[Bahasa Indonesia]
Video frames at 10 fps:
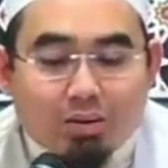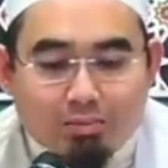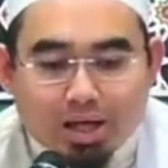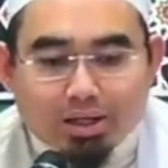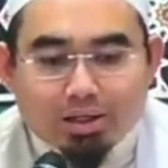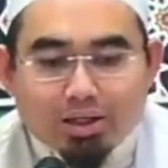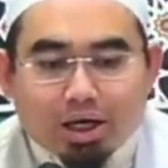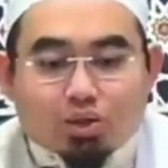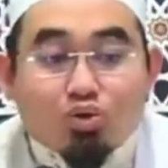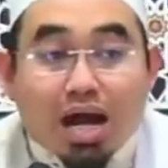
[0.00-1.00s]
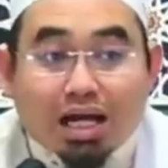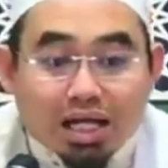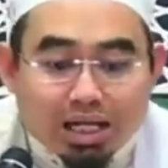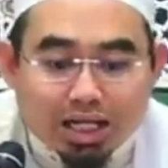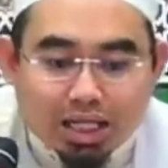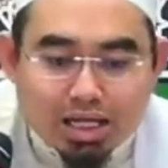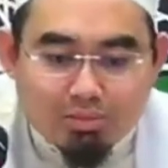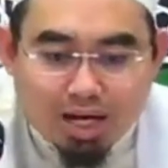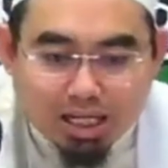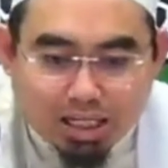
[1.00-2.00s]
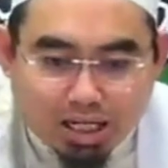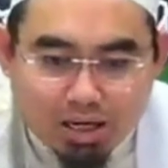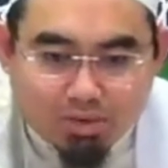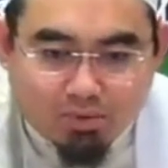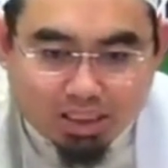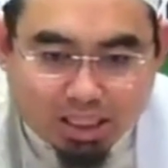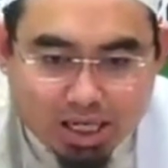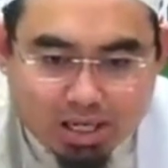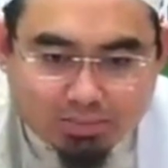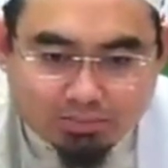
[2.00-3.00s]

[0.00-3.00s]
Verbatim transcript: Baik, itu dalil kita yang mengatakan bahwasanya